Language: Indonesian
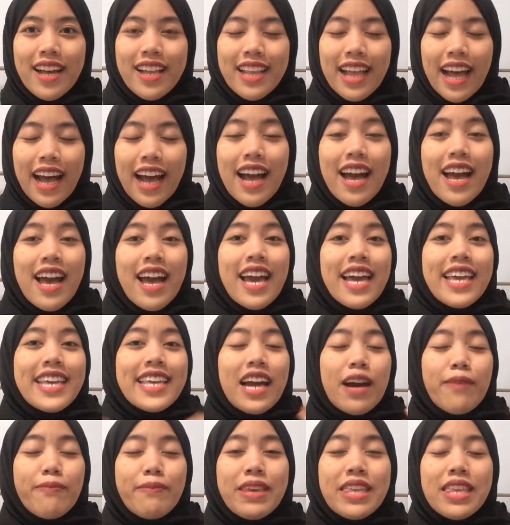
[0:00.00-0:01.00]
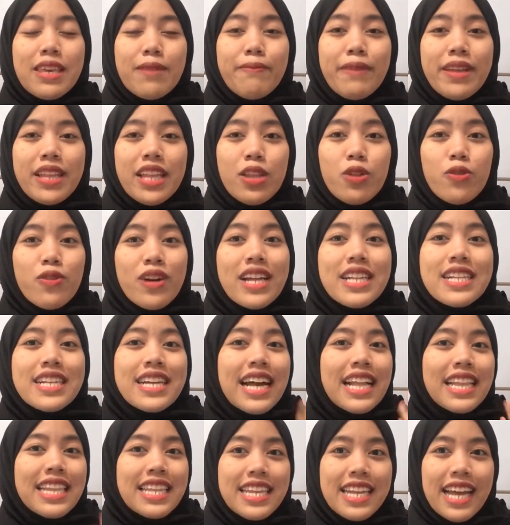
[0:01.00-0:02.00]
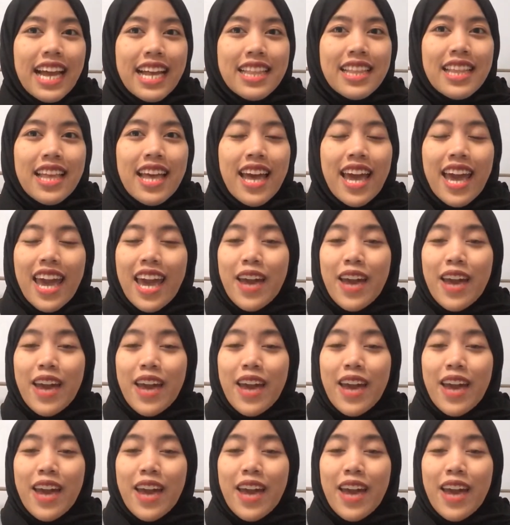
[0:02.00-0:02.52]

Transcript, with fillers: Nah, yang minjemin itu kan kalian